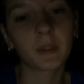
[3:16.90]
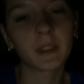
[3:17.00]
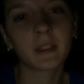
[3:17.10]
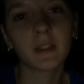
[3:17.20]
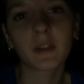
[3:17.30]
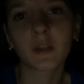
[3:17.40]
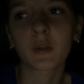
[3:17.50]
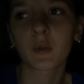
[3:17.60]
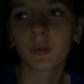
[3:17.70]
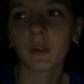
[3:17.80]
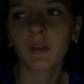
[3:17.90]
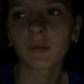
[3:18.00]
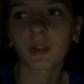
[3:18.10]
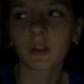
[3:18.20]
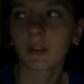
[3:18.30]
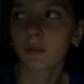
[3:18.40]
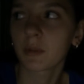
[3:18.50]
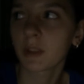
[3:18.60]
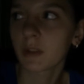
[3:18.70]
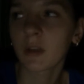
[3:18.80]
простите, что я вчера
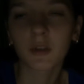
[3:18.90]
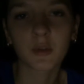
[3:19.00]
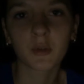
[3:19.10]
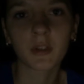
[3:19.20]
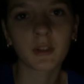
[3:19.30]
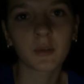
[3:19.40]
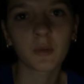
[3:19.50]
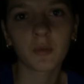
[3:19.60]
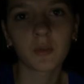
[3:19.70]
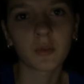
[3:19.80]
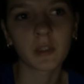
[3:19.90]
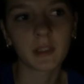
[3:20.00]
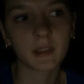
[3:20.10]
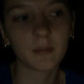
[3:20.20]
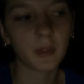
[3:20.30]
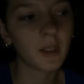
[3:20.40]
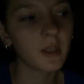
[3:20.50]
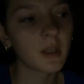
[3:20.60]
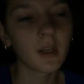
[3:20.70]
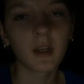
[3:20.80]
там сказала, что я делаю видео для себя,
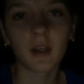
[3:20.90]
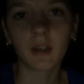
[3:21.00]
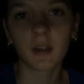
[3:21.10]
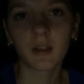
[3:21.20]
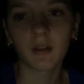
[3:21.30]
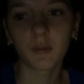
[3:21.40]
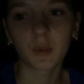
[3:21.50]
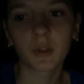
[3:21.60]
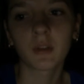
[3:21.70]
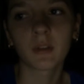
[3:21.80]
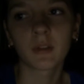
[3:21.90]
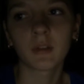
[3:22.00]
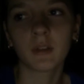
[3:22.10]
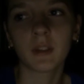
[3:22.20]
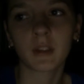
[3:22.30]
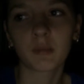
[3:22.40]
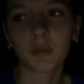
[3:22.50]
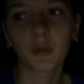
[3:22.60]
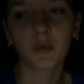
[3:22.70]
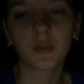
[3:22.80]
а, вот э, я
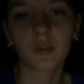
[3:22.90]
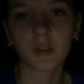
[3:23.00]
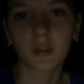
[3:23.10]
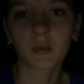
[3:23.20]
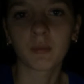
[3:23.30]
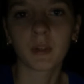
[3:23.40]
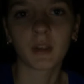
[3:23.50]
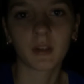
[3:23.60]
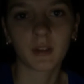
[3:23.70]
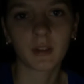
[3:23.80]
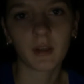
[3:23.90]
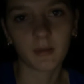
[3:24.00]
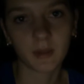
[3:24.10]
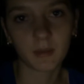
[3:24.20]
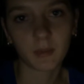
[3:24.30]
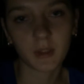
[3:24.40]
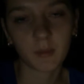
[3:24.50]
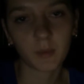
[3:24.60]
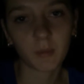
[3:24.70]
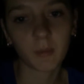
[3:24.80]
смотрю сейчас у меня на канале
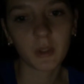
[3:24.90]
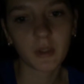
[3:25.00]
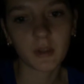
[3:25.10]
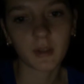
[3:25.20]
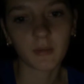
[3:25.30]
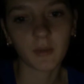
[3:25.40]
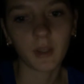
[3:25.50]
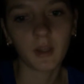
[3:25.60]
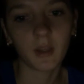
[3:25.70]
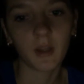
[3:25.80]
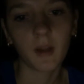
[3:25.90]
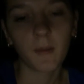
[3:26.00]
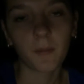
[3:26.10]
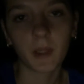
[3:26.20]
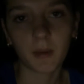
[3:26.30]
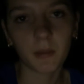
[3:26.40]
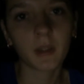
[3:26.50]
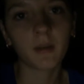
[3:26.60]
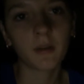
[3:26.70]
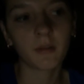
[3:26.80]
18 подписчиков, и для
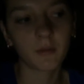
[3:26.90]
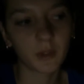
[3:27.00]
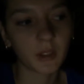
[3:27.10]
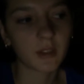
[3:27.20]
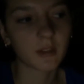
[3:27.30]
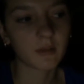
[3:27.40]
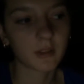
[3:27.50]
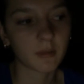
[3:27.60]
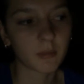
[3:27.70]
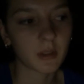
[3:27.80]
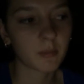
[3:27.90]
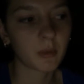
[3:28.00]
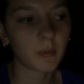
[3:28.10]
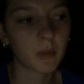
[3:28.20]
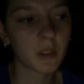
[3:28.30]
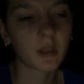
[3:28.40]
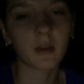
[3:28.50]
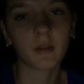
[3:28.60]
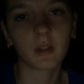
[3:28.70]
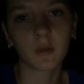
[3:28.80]
меня вот этих 18
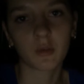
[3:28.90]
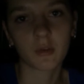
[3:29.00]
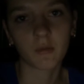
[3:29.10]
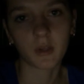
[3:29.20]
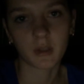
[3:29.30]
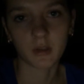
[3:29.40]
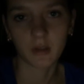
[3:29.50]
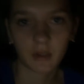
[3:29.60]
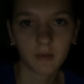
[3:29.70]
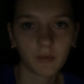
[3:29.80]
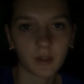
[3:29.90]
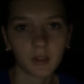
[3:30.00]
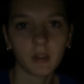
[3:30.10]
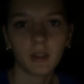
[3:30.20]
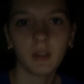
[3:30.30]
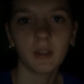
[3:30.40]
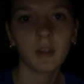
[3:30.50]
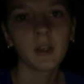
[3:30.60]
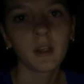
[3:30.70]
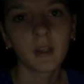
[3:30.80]
подписчиков это очень важная цифра,
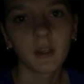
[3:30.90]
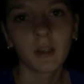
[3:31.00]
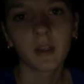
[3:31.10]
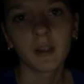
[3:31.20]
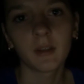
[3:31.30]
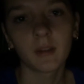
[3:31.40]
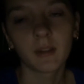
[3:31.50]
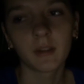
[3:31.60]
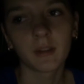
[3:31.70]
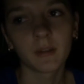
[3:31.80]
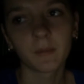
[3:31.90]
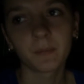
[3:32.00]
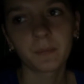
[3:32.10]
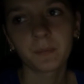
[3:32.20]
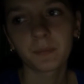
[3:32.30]
и эм,